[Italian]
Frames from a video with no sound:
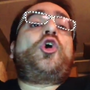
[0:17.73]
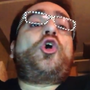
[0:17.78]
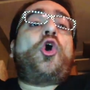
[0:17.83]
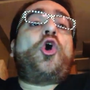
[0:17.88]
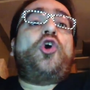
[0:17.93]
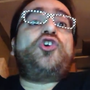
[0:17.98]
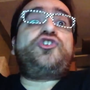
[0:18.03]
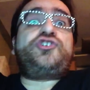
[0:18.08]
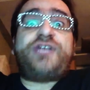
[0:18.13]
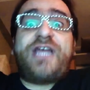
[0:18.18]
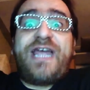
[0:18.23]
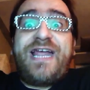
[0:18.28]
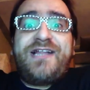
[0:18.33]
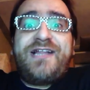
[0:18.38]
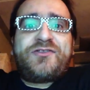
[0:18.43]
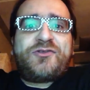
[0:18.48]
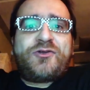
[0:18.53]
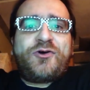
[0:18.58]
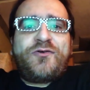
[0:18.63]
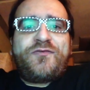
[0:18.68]
ho
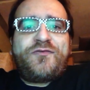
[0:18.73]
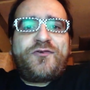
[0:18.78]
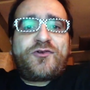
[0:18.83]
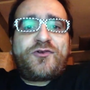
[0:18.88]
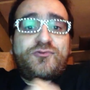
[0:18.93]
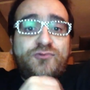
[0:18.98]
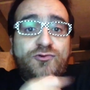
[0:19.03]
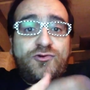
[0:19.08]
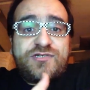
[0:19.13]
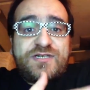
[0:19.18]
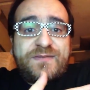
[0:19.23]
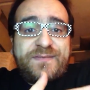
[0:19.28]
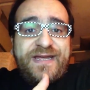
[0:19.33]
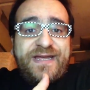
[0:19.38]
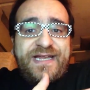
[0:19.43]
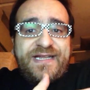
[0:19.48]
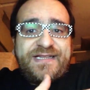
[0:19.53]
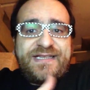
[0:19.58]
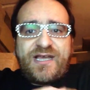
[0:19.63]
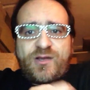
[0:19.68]
scelto
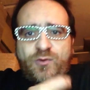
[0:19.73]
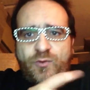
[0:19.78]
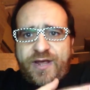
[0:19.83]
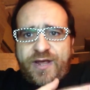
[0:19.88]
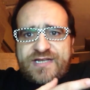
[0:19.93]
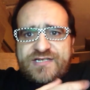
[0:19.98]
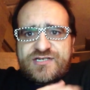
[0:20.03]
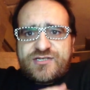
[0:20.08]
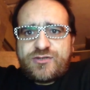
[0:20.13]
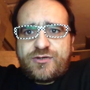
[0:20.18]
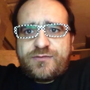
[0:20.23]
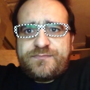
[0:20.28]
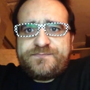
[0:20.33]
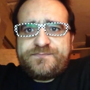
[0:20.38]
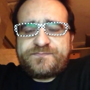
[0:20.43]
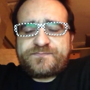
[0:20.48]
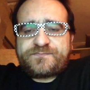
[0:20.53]
fortunosamente questo.